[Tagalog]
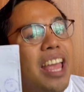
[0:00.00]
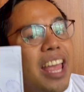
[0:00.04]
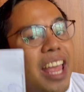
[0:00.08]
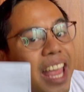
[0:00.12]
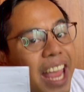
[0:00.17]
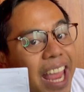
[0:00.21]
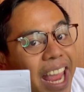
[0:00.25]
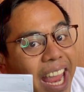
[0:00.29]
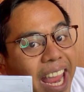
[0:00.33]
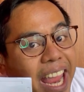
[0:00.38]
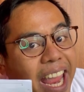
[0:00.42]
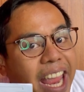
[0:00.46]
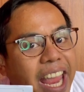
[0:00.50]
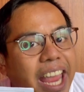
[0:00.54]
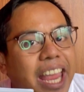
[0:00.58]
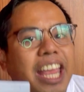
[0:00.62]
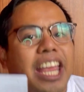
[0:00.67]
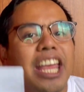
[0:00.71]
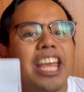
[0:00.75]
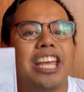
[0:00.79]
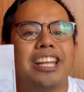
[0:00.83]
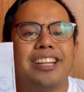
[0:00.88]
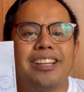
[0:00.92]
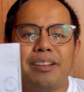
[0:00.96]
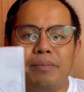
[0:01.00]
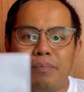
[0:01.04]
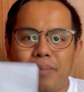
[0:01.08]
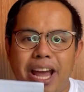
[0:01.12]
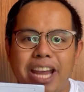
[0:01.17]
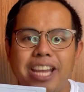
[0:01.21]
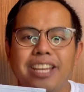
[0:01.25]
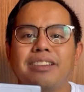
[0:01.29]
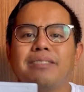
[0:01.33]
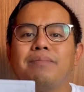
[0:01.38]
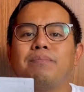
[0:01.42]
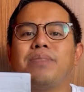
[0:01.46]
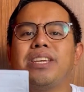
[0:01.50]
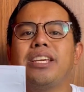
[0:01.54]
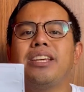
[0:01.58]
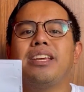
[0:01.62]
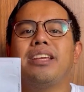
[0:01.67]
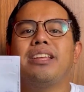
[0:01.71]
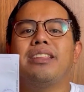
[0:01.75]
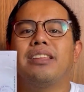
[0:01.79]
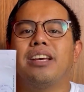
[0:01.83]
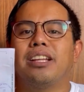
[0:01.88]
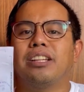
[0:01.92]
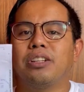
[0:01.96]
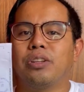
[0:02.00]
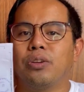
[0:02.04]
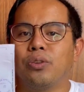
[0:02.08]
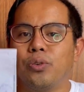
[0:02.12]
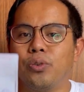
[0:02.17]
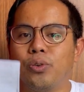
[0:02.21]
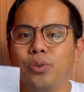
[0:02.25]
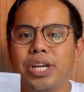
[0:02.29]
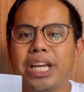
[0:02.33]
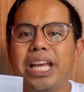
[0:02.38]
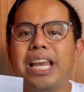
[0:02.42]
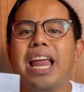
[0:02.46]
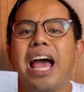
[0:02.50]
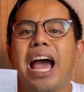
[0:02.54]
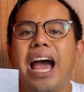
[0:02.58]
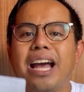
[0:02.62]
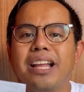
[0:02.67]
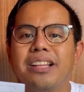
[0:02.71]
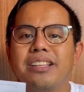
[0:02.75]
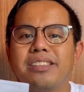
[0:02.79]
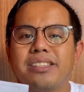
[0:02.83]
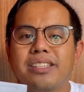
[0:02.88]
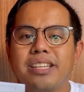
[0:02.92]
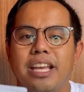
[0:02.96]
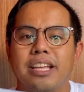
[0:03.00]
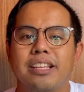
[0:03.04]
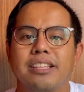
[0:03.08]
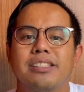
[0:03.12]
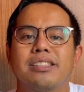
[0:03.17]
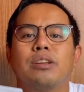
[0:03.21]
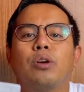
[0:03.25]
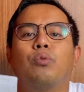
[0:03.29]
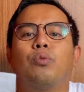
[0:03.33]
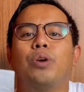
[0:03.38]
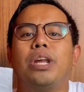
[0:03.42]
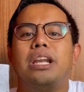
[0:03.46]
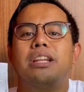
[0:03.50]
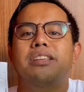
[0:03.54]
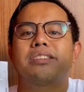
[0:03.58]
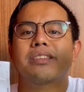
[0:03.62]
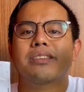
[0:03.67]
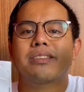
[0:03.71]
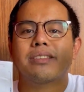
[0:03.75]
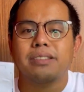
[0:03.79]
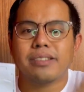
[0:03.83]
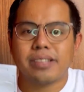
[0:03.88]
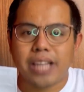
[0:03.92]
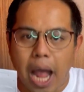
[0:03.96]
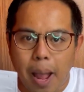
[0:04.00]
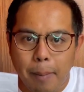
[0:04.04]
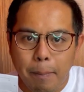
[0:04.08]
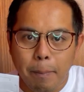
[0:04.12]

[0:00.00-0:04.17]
eh, it might be that Google AdSense will stop